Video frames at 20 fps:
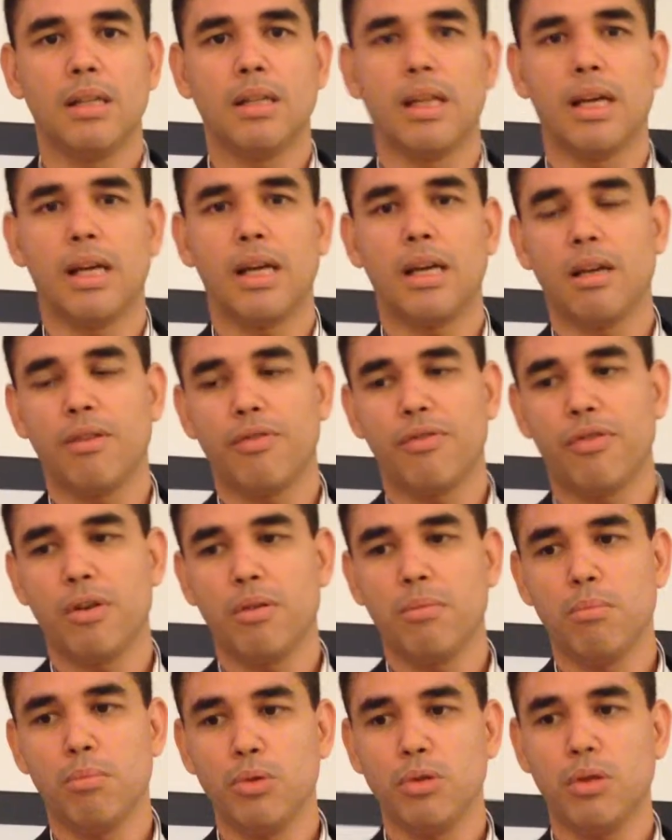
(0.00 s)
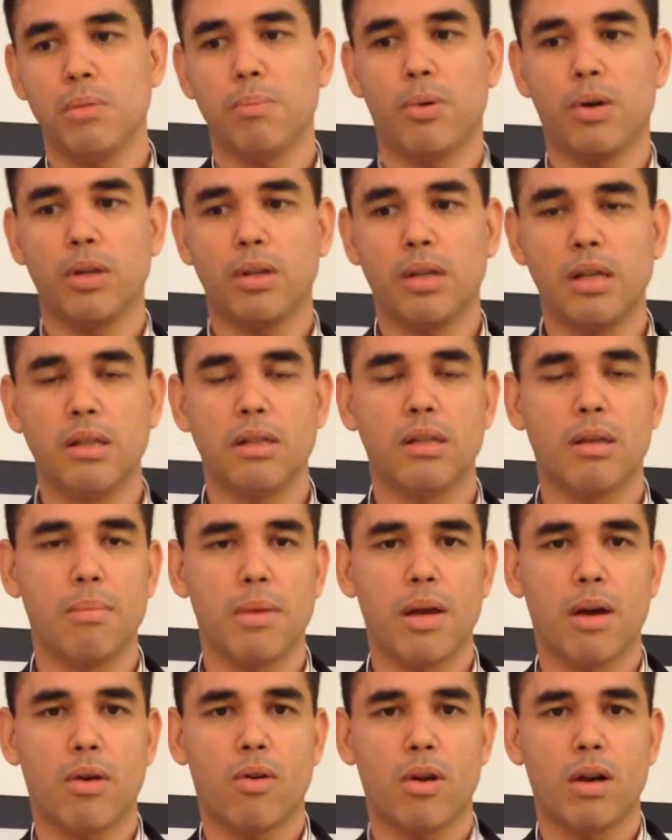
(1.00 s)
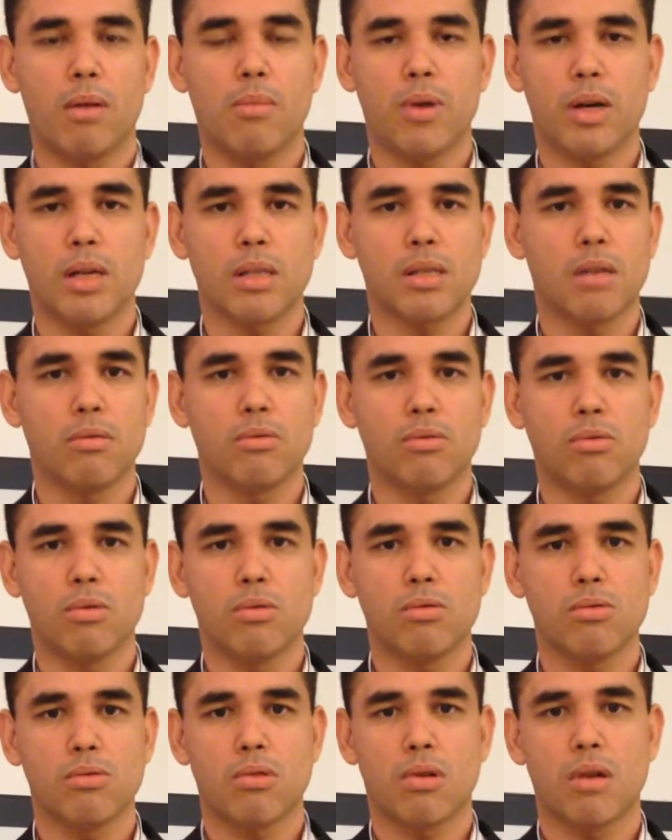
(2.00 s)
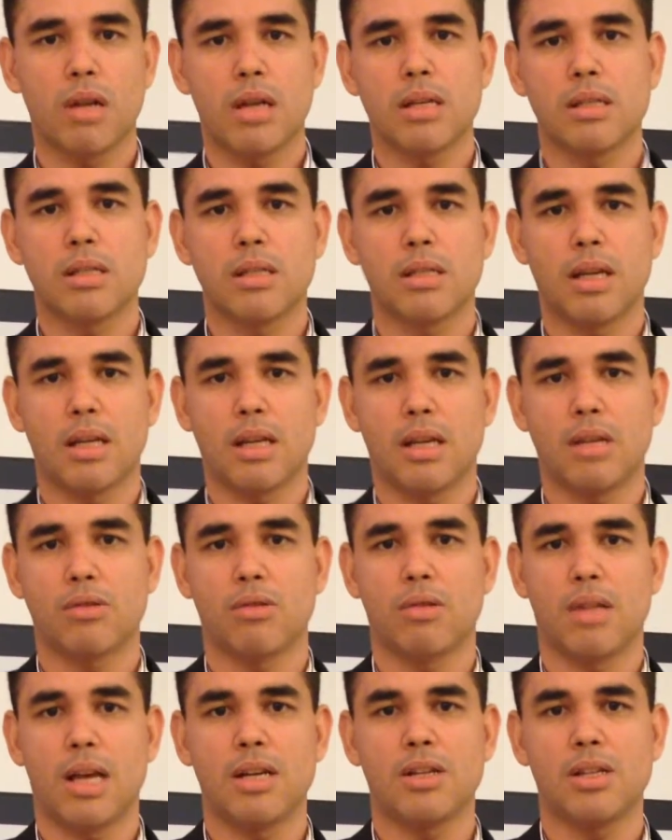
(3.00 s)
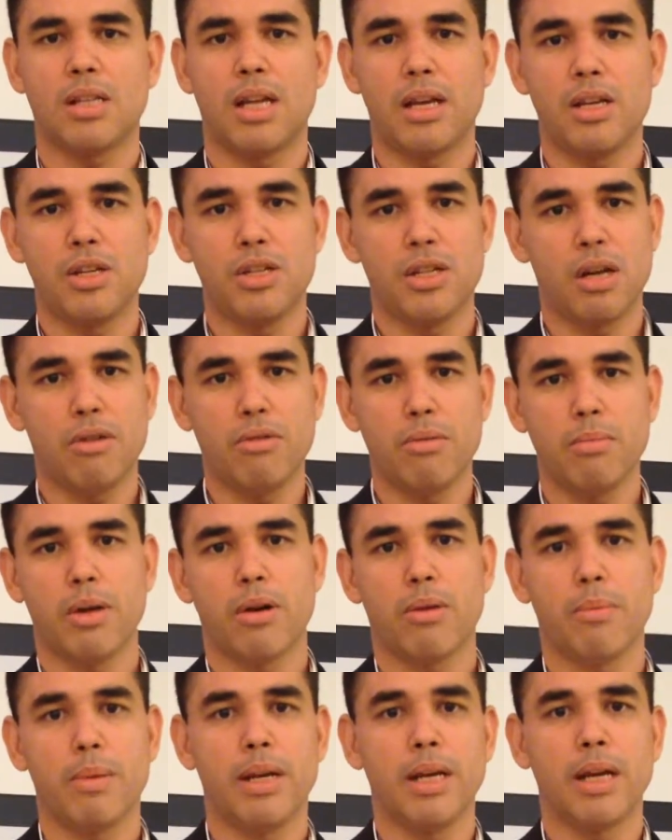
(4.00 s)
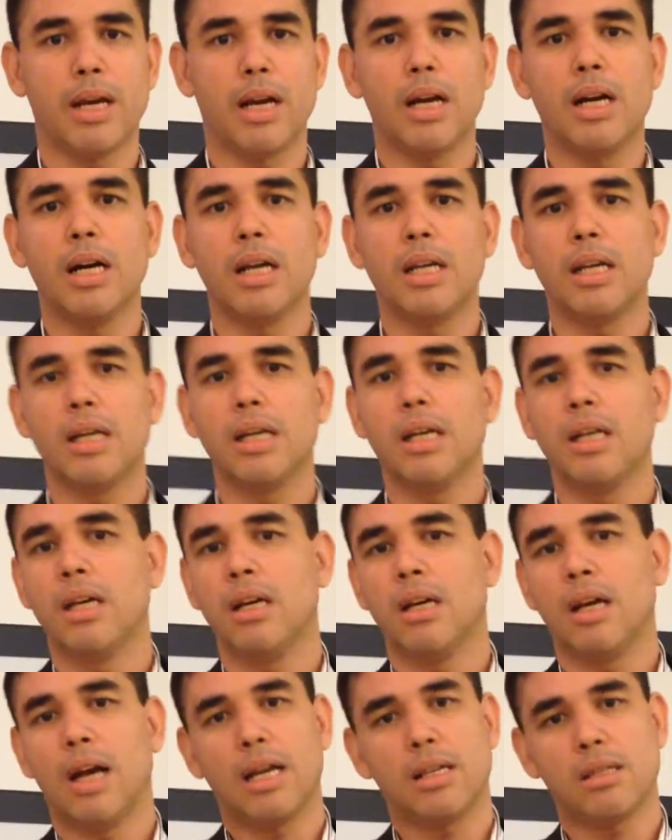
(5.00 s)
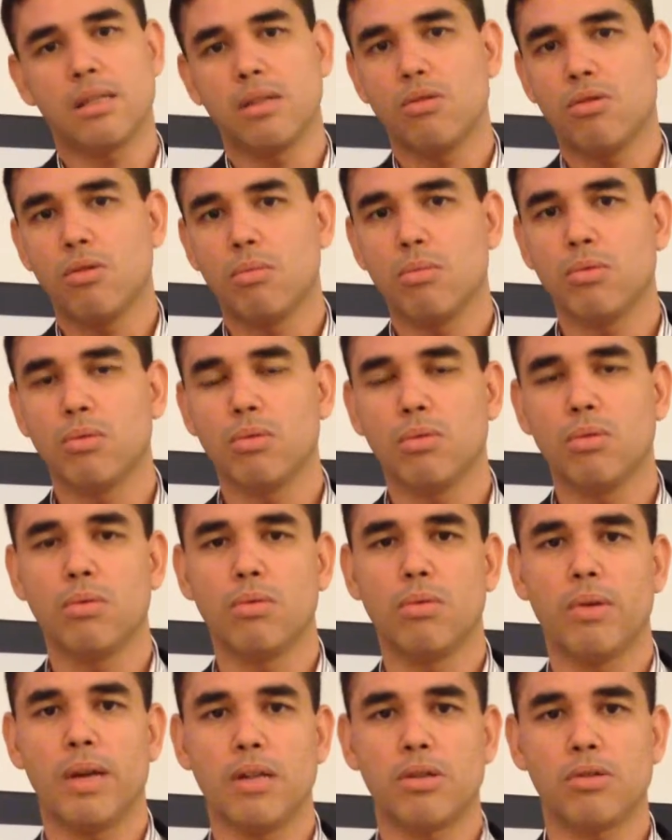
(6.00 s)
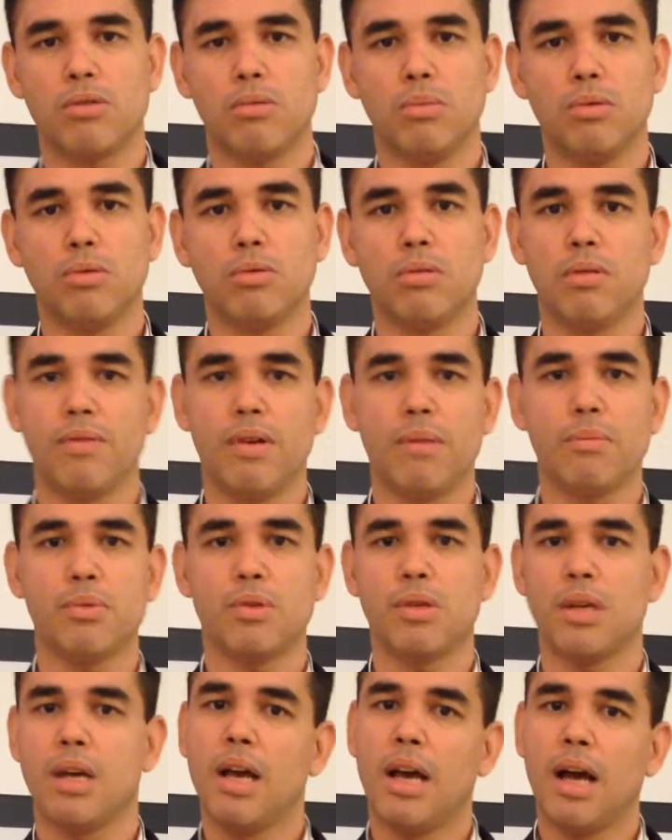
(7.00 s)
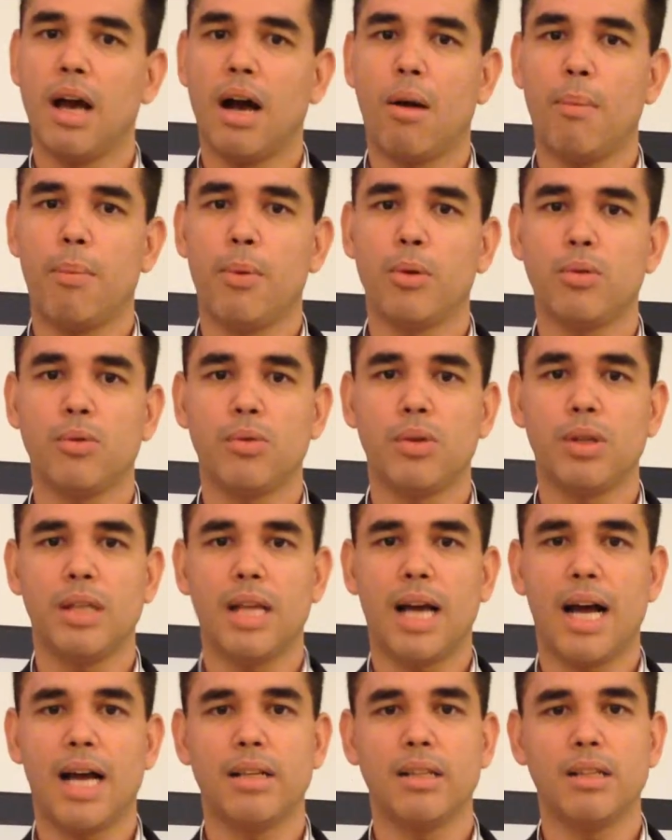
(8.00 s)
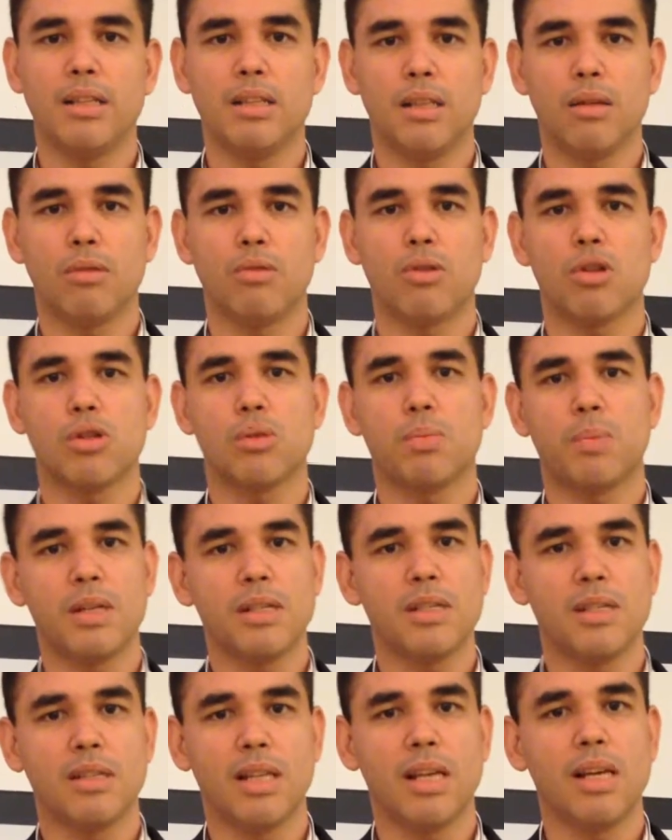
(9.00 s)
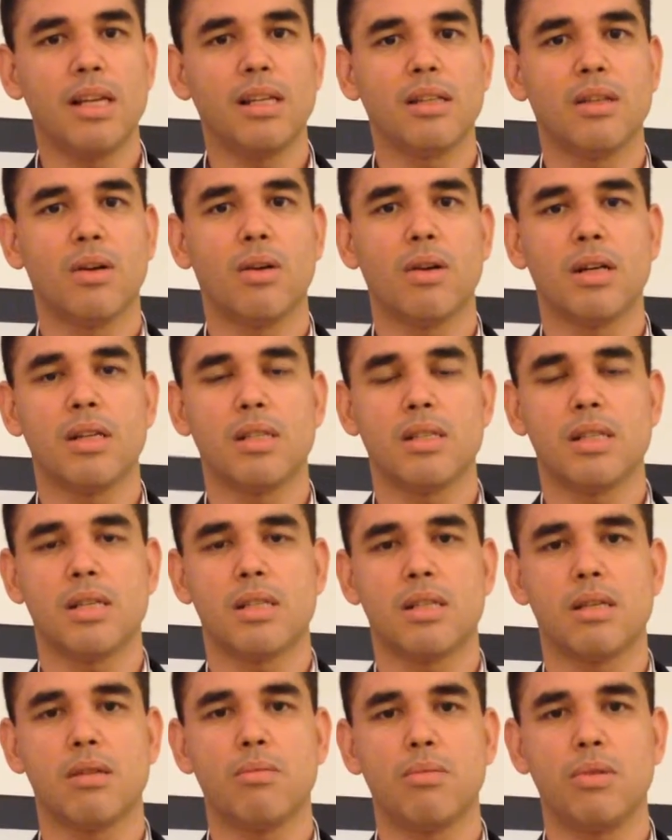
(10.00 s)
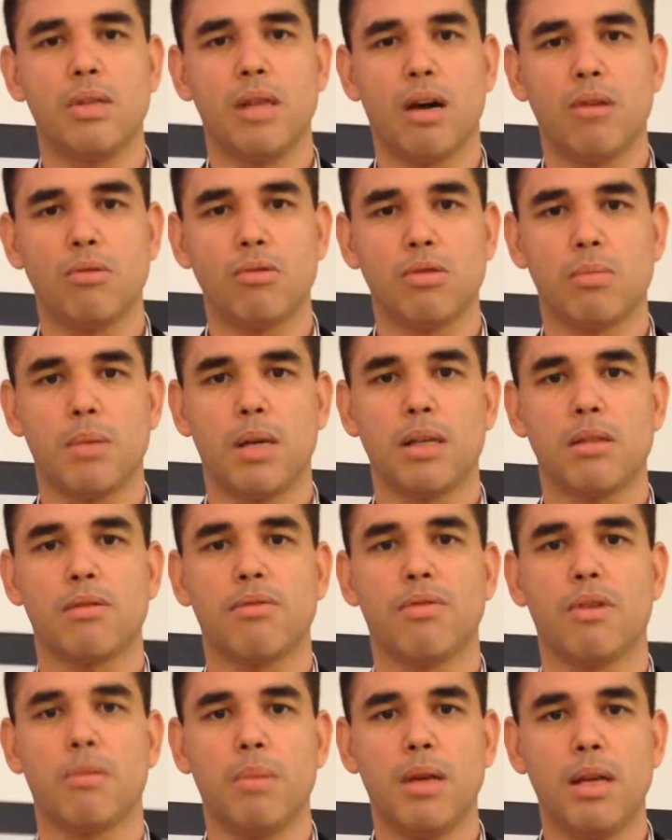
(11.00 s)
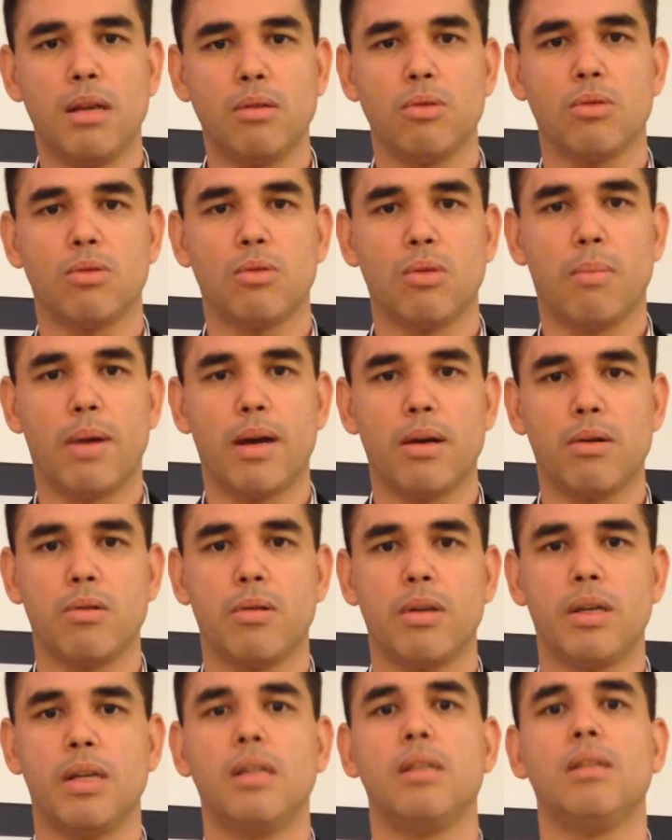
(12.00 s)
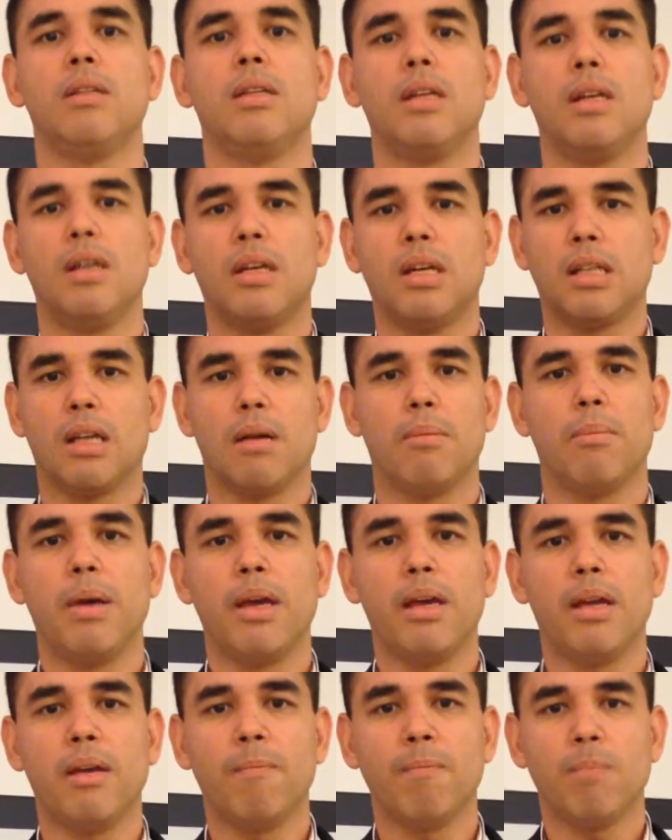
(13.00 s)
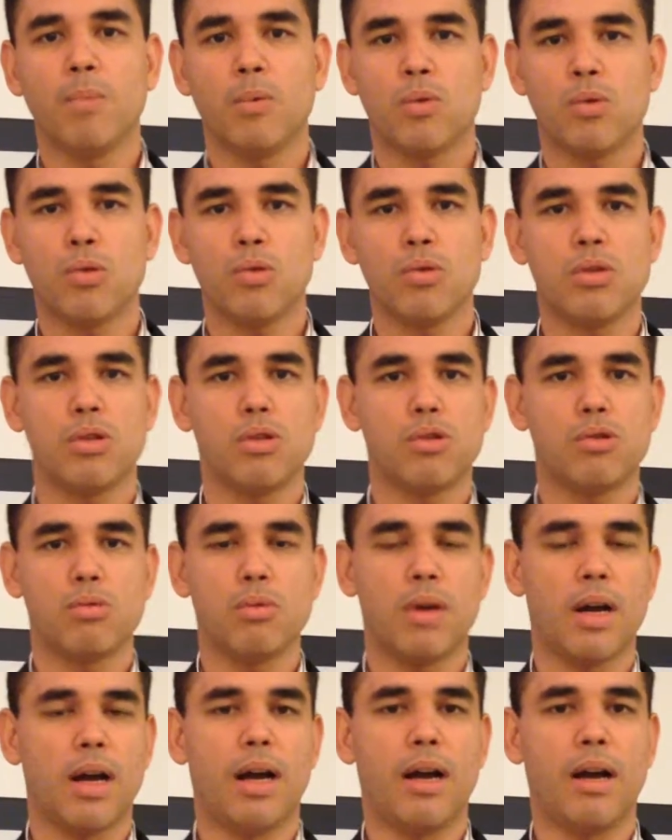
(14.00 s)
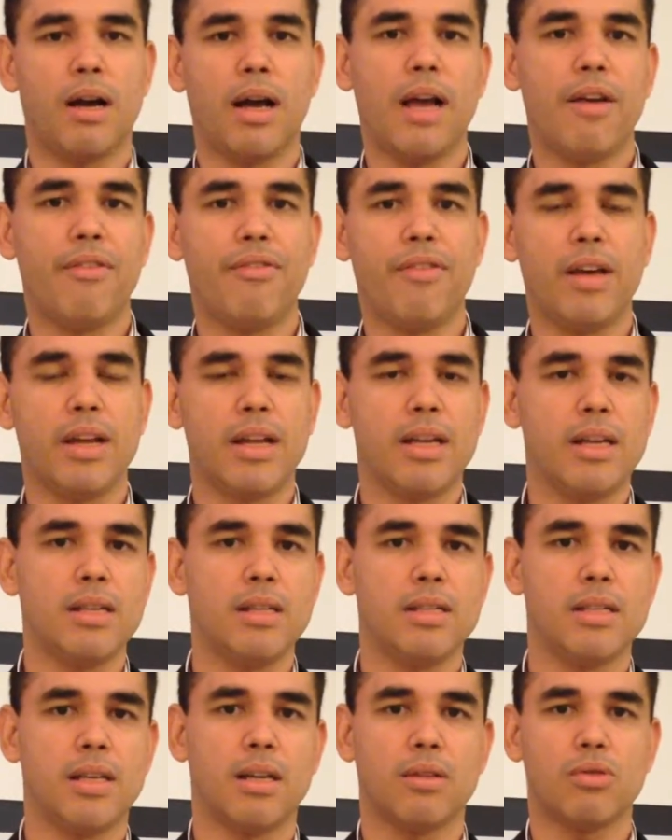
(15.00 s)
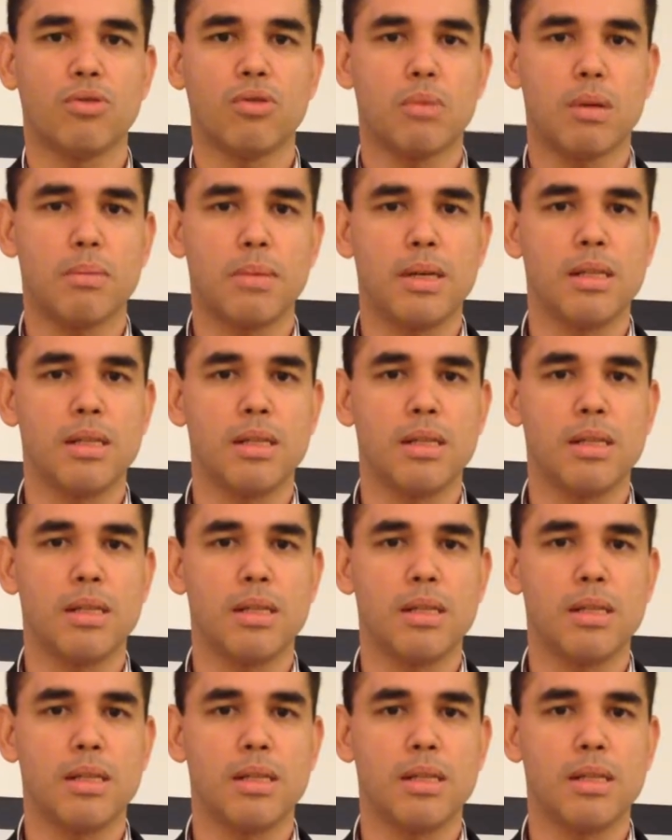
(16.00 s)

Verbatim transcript: Né? E foi muito importante também a colaboração de todos os colegas internacionais da região ibero-americana, assim como do, do, resto do mundo. Tivemos a oportunidade de ter o nosso presidente da Organização Mundial dos Médicos de Família, o Dr. Michael Kidd, também trouxe sua referência sobre a